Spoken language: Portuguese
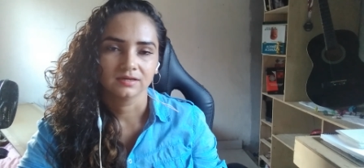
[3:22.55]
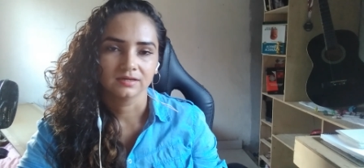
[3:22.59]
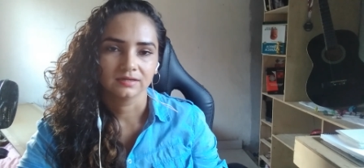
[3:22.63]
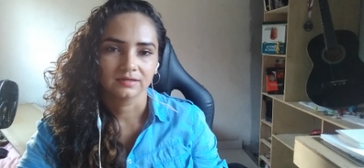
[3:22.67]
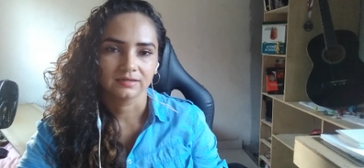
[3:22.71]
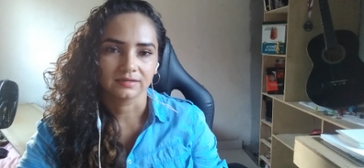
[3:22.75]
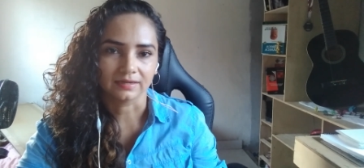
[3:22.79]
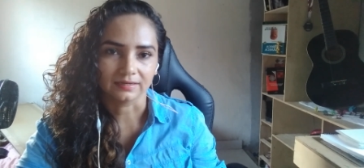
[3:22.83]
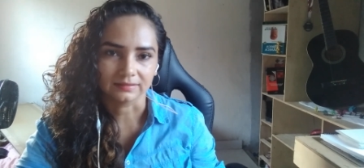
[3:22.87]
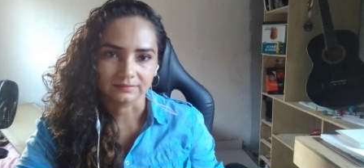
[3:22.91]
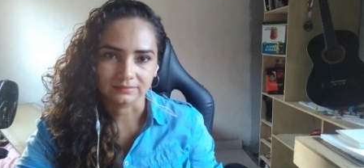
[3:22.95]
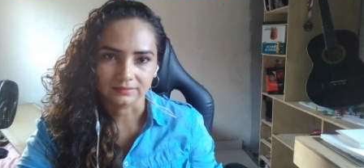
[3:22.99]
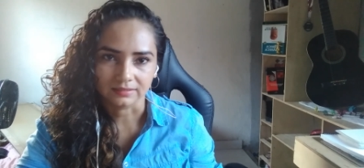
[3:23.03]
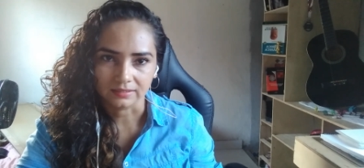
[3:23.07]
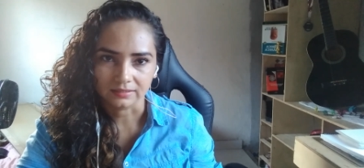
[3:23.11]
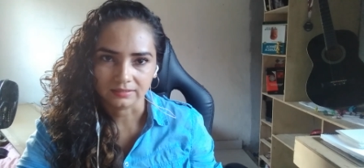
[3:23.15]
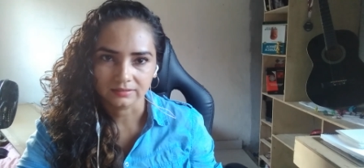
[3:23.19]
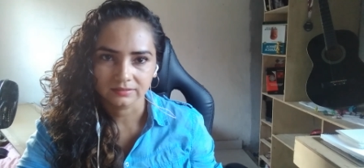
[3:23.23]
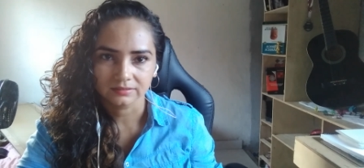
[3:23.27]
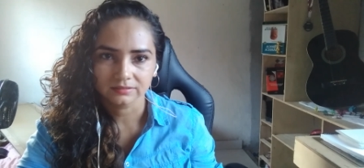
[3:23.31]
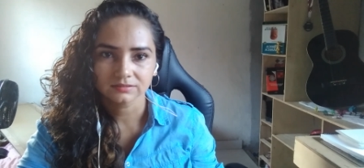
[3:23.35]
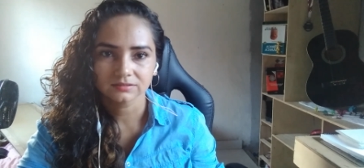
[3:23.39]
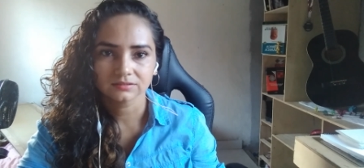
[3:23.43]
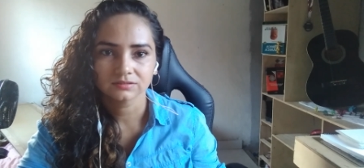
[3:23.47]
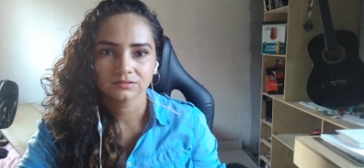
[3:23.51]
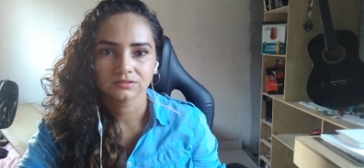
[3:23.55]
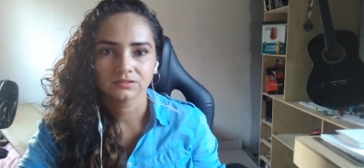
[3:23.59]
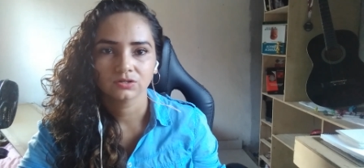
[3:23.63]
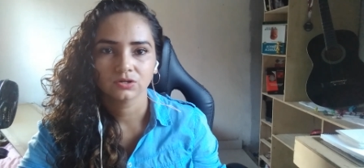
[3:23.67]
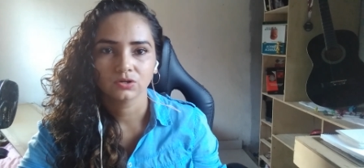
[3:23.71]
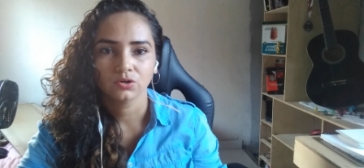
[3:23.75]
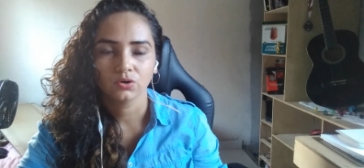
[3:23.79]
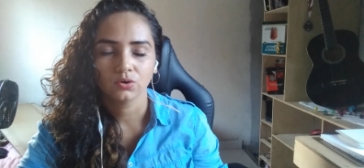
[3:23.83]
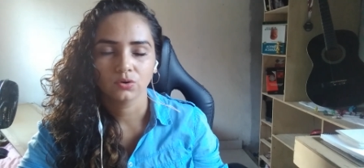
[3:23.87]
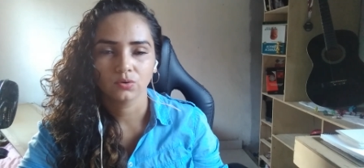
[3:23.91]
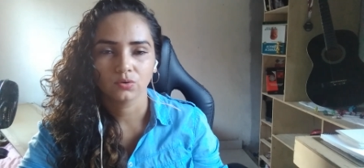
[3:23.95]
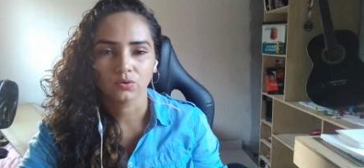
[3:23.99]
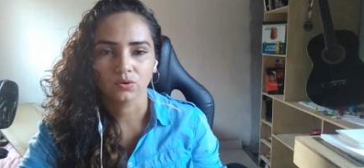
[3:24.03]
cadeias
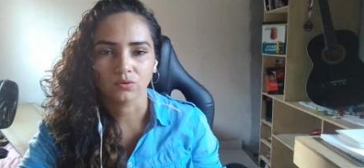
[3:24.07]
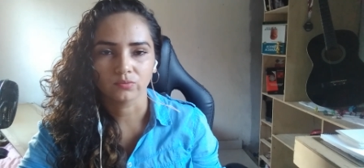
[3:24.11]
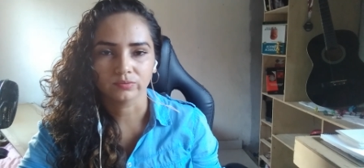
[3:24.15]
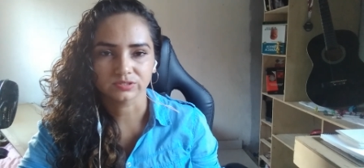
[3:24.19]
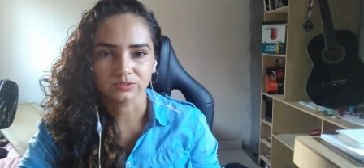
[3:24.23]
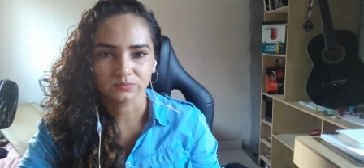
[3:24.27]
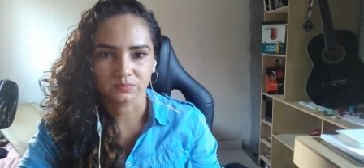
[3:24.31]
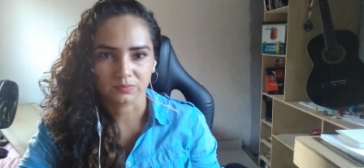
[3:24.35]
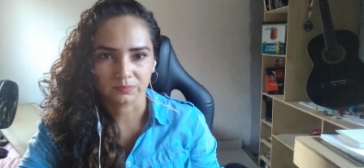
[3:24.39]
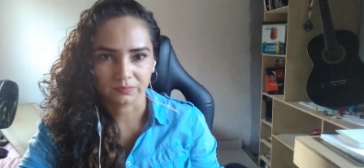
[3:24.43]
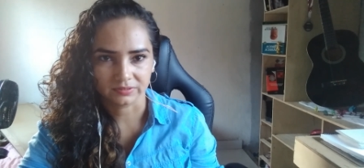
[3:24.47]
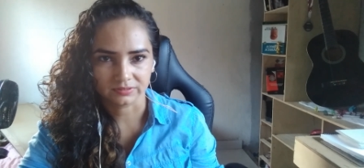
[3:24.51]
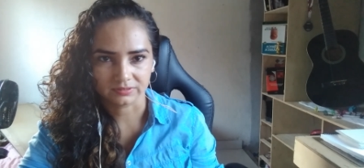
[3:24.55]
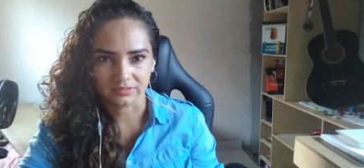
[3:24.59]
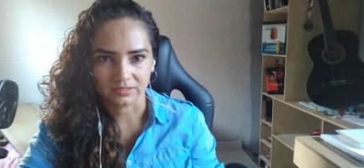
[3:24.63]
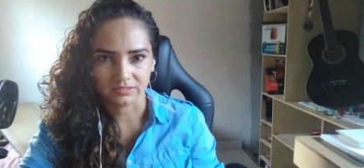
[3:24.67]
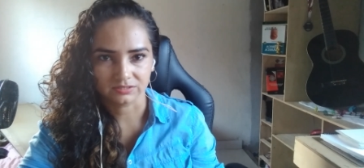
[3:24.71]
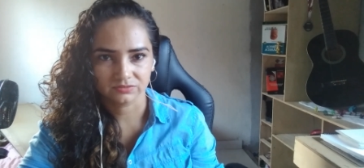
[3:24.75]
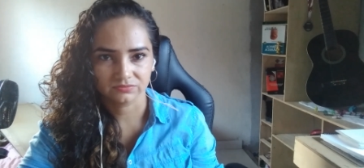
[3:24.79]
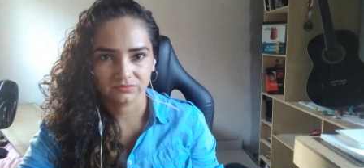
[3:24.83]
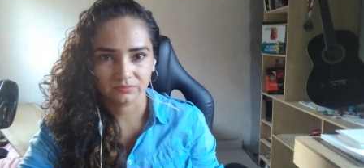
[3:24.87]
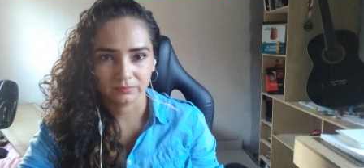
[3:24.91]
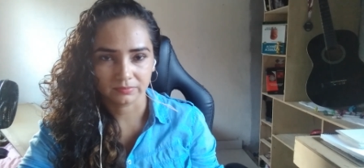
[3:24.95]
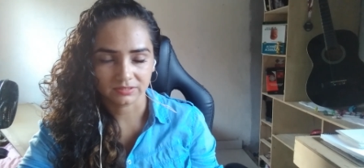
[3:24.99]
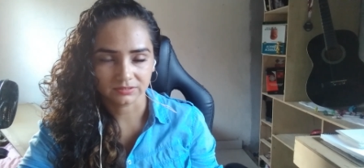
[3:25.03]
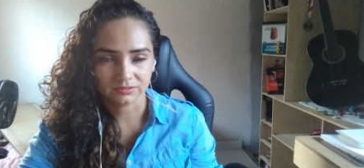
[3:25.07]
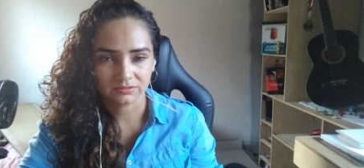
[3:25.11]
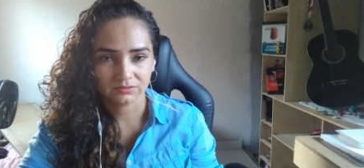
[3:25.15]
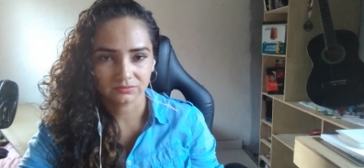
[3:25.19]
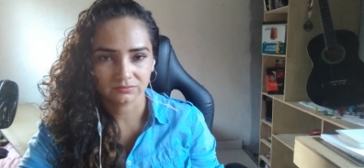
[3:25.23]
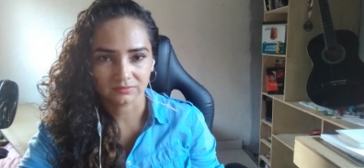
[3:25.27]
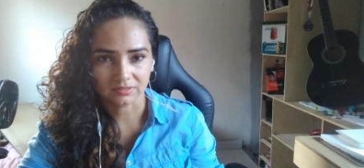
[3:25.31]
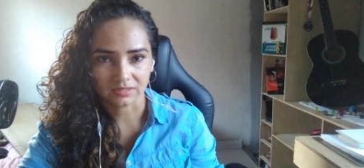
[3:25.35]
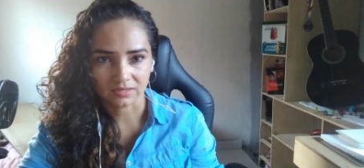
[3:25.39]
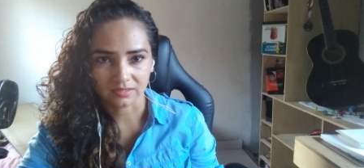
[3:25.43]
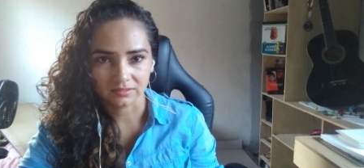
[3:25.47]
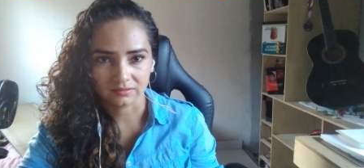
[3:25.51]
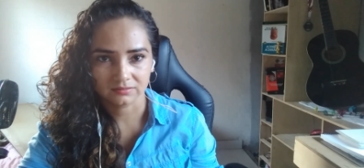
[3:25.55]
com as propriedades
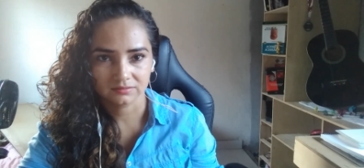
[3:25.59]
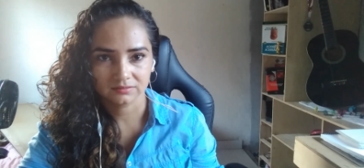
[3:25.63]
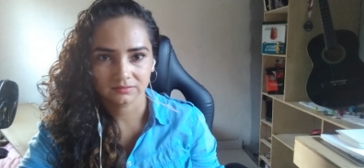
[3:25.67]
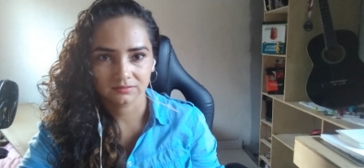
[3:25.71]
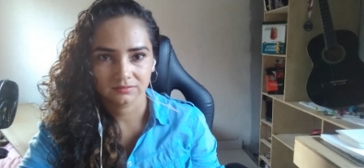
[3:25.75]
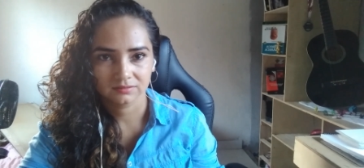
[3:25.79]
vibracionais